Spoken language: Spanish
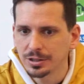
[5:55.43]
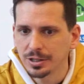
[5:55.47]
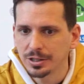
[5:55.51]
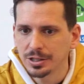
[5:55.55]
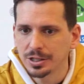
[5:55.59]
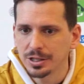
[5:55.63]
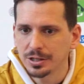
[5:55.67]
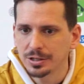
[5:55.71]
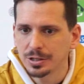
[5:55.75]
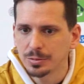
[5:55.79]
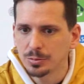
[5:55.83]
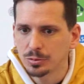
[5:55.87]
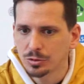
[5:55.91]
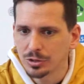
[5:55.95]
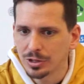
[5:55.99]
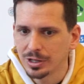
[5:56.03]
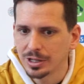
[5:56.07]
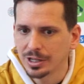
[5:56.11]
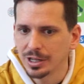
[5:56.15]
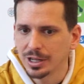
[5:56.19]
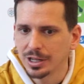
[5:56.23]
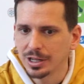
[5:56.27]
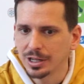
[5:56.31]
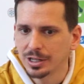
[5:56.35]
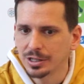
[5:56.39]
Ayer dimos el
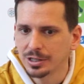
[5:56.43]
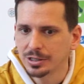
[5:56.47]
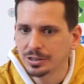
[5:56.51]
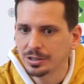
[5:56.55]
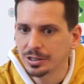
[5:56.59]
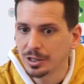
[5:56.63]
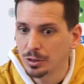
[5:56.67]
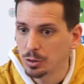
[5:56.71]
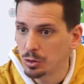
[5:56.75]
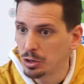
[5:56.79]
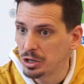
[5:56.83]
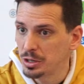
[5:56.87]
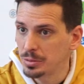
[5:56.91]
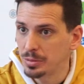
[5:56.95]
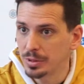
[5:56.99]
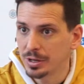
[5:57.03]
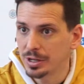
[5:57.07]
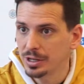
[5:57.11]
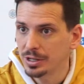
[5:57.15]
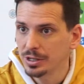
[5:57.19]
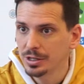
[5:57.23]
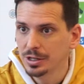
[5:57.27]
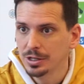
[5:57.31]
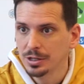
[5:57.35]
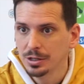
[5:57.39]
día entero
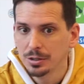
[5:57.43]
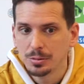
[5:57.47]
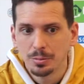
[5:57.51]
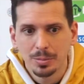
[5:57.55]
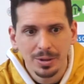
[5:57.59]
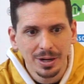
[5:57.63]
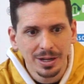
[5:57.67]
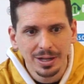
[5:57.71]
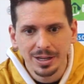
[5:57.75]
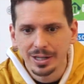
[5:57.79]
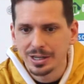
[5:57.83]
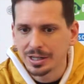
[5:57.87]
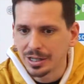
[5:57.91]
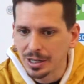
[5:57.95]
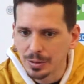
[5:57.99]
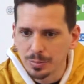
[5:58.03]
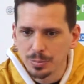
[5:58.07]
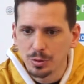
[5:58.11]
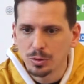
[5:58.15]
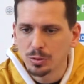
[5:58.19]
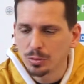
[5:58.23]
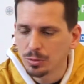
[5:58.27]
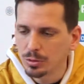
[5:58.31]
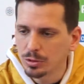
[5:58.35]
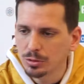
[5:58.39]
libre para que el
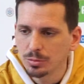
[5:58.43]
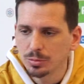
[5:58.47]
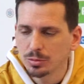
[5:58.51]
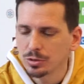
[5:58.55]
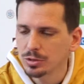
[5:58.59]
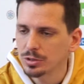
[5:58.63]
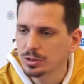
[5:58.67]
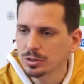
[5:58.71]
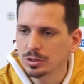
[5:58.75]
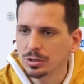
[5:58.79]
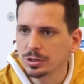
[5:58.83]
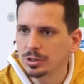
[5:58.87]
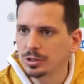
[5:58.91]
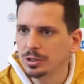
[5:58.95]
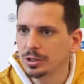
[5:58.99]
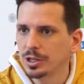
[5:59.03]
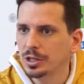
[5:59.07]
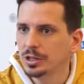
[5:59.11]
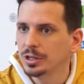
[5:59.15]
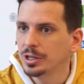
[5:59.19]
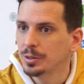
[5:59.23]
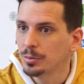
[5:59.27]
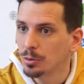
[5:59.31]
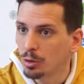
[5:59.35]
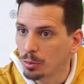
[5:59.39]
equipo, bueno, pues
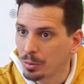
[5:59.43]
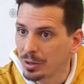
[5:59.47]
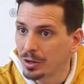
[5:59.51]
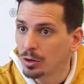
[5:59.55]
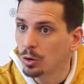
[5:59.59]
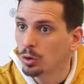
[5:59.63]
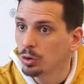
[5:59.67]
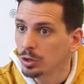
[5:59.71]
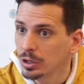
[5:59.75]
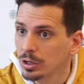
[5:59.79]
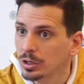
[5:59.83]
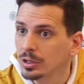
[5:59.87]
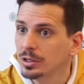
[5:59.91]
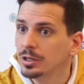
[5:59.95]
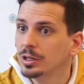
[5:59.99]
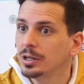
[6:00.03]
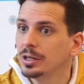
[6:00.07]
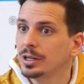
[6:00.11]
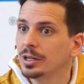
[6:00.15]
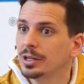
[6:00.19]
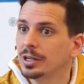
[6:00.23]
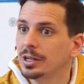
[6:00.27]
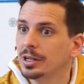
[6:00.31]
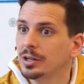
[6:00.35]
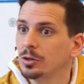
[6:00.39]
intente volver hoy
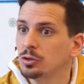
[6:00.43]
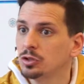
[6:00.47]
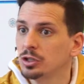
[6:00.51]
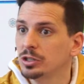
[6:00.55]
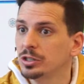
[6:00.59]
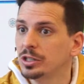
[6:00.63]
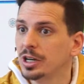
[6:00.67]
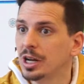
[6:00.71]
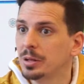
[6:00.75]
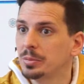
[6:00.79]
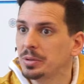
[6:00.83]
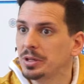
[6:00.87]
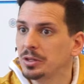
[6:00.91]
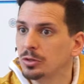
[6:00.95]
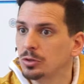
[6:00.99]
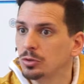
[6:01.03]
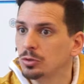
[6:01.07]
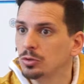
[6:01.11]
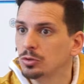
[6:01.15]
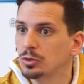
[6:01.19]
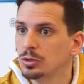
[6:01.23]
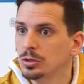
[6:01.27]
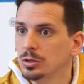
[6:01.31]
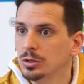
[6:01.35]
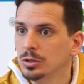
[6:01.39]
a, los
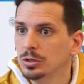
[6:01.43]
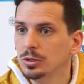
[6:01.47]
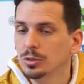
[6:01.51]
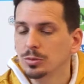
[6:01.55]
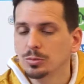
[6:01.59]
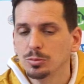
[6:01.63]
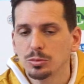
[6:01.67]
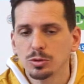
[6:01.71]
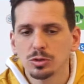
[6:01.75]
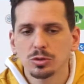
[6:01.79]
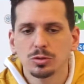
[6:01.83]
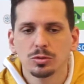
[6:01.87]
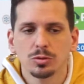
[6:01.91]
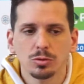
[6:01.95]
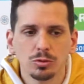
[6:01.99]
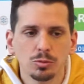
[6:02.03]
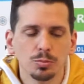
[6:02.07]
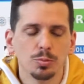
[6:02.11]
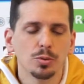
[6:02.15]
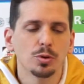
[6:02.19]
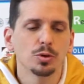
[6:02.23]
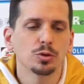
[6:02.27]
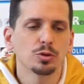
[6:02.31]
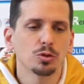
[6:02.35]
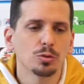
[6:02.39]
entrenamientos, pues con un
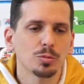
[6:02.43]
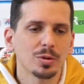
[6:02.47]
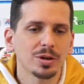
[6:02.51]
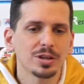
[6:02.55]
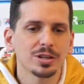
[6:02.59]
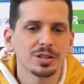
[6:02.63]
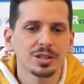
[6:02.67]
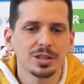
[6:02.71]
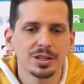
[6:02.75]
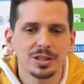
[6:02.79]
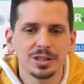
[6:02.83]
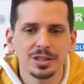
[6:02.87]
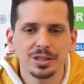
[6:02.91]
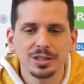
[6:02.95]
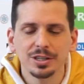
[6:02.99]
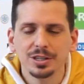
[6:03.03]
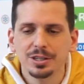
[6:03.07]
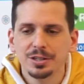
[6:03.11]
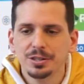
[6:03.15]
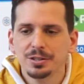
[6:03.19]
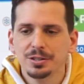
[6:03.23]
poquito más de,